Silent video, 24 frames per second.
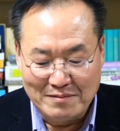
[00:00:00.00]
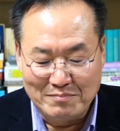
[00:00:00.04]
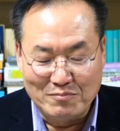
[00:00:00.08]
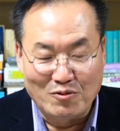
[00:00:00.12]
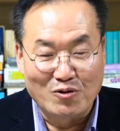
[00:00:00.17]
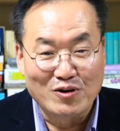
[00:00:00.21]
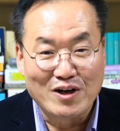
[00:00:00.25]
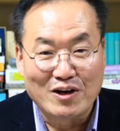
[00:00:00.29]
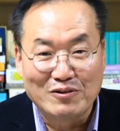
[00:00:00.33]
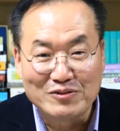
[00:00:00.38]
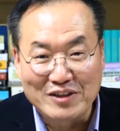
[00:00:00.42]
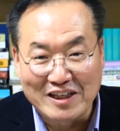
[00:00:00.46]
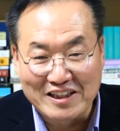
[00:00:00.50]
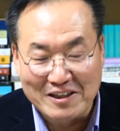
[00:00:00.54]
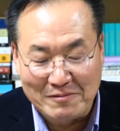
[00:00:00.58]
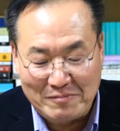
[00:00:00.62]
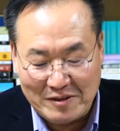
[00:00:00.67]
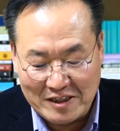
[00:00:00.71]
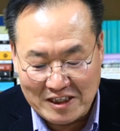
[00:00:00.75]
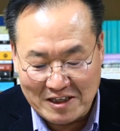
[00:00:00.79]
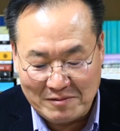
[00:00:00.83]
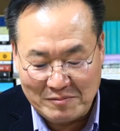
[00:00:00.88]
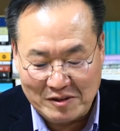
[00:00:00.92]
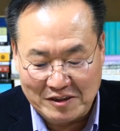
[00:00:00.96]
뭐라고
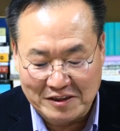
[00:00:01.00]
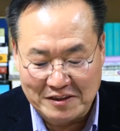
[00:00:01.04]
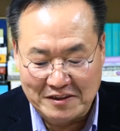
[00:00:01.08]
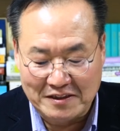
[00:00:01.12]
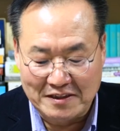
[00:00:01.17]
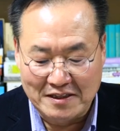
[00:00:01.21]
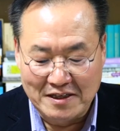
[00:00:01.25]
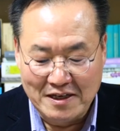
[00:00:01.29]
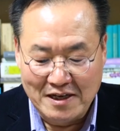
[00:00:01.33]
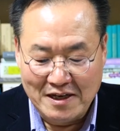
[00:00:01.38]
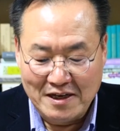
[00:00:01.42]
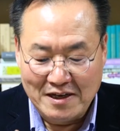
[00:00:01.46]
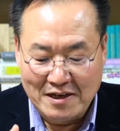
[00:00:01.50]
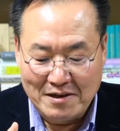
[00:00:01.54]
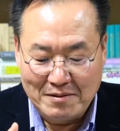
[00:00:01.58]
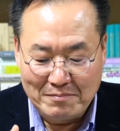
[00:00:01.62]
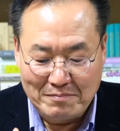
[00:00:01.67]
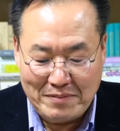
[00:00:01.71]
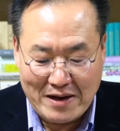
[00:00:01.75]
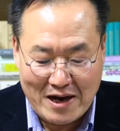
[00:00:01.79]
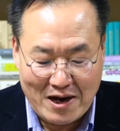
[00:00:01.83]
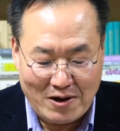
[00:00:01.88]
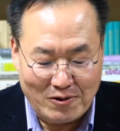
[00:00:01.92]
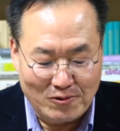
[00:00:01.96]
대답하냐면은
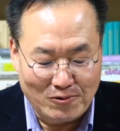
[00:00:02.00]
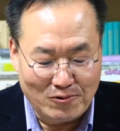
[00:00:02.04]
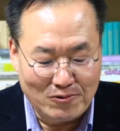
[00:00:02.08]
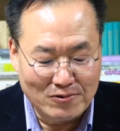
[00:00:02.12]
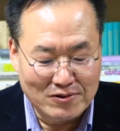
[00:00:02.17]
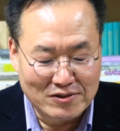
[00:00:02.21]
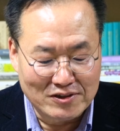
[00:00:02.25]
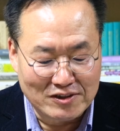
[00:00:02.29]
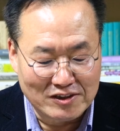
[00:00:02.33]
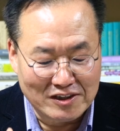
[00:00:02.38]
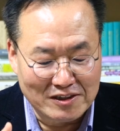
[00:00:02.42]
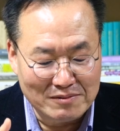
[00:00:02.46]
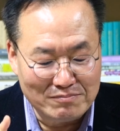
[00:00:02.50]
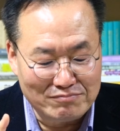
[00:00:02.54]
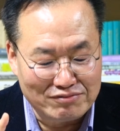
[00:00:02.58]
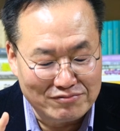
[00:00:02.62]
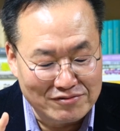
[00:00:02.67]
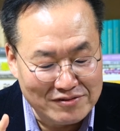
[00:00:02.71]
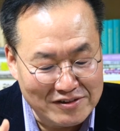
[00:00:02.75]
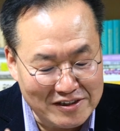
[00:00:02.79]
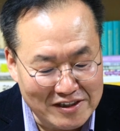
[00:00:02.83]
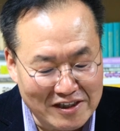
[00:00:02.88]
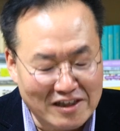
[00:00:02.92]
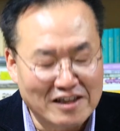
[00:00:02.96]
바로 그게
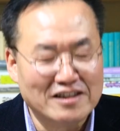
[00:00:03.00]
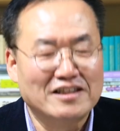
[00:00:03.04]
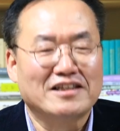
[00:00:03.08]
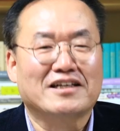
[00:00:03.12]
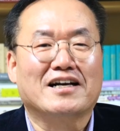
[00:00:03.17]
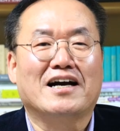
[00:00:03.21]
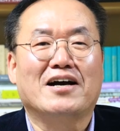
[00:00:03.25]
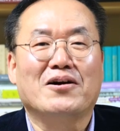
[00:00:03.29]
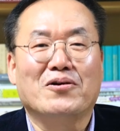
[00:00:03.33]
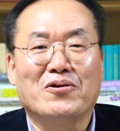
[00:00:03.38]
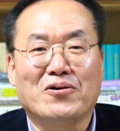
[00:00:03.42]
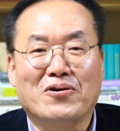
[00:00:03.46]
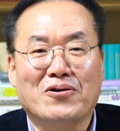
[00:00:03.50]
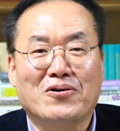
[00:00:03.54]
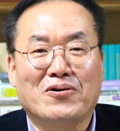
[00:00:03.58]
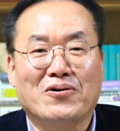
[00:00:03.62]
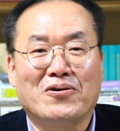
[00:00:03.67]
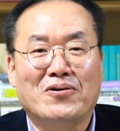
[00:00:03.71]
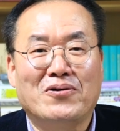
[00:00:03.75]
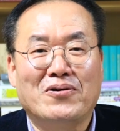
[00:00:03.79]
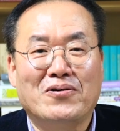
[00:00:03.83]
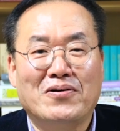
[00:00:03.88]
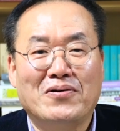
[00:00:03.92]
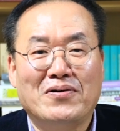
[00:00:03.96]

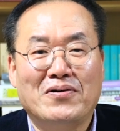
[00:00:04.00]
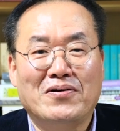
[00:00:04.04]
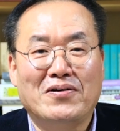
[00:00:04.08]
문제라니까요.